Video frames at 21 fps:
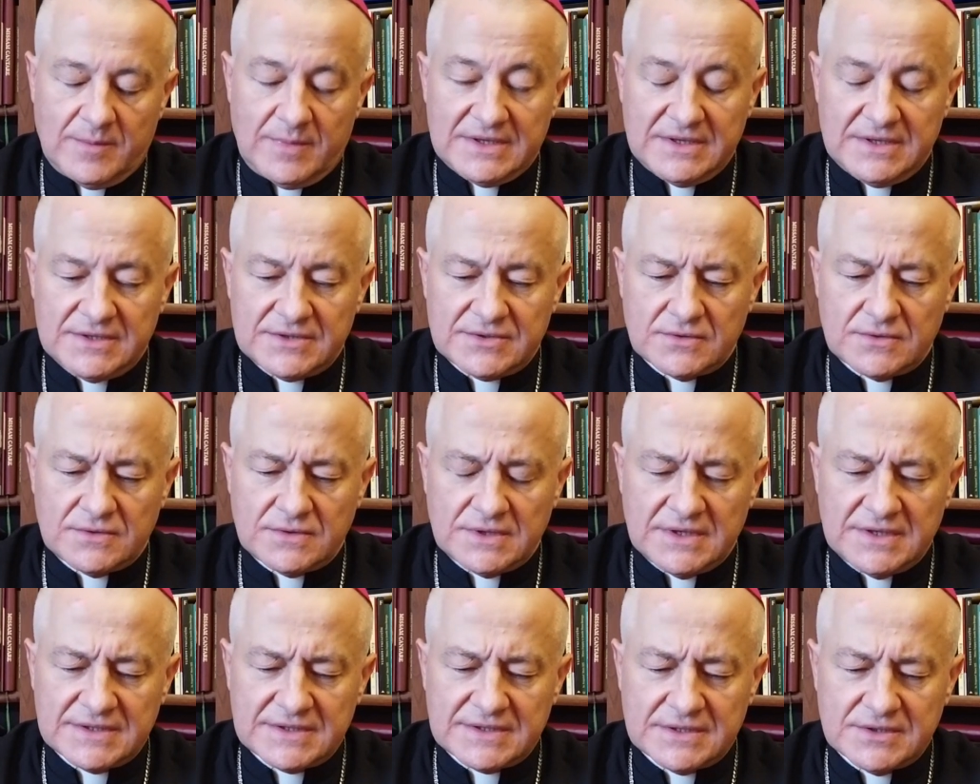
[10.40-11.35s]
Panie Jezu,
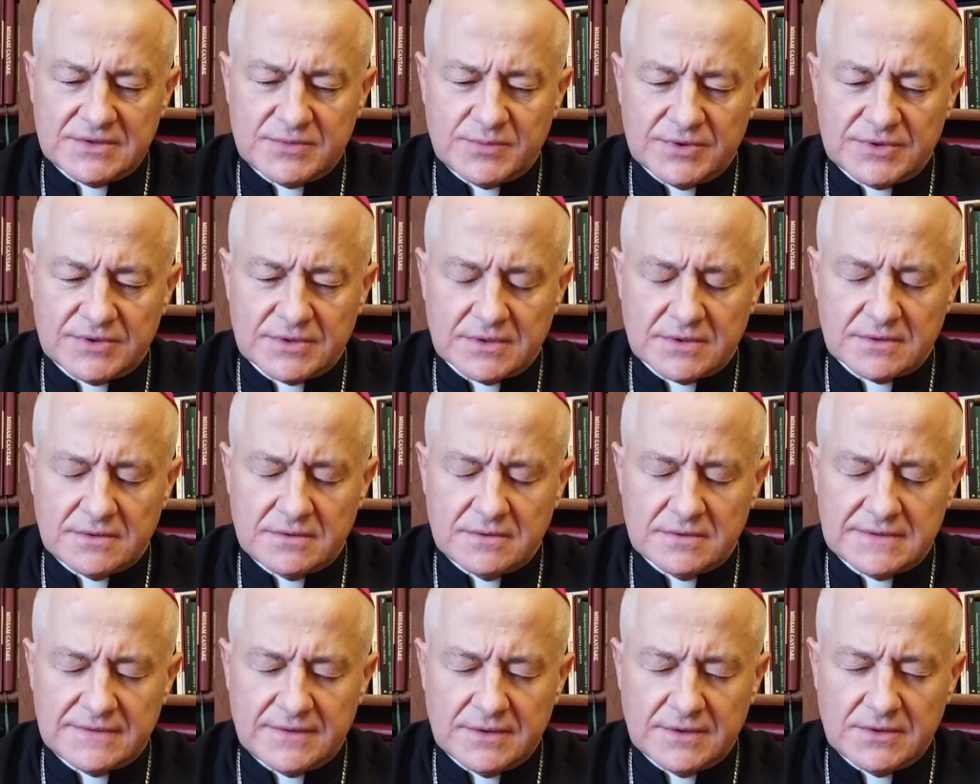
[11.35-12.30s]
który jesteś
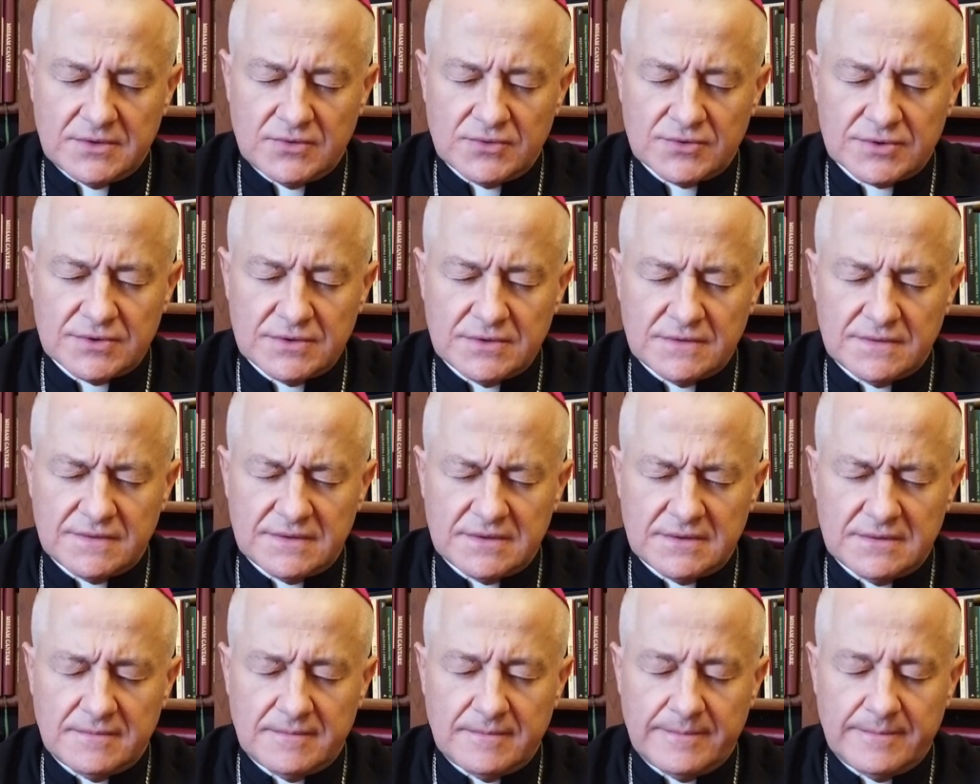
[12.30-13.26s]
pośrodku swoich
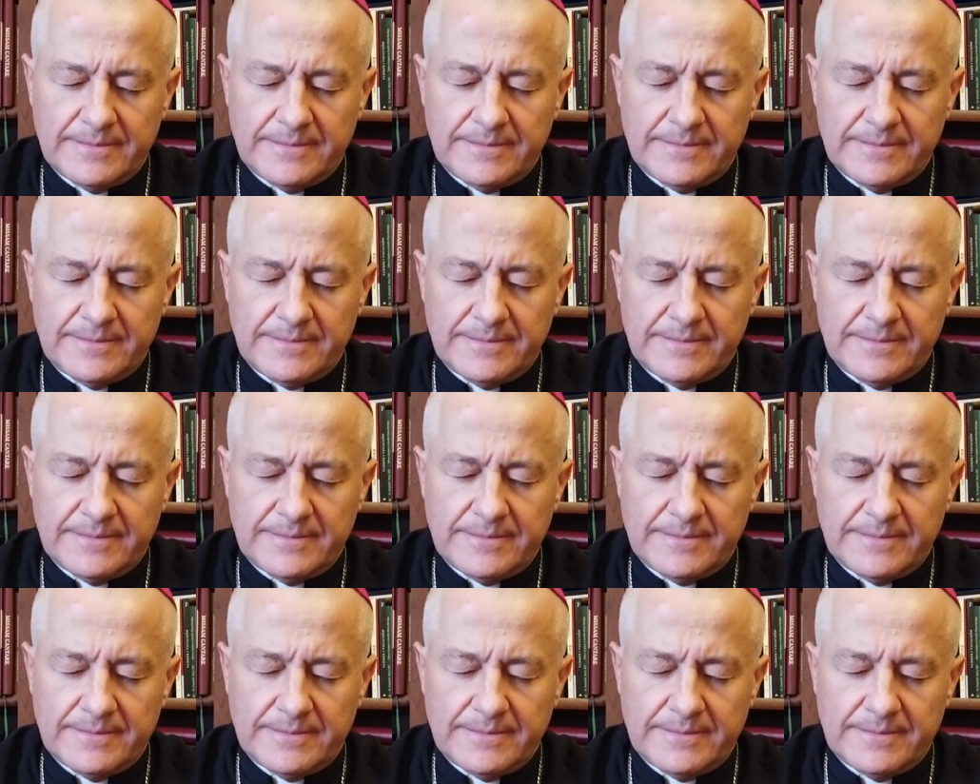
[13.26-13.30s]
uczniów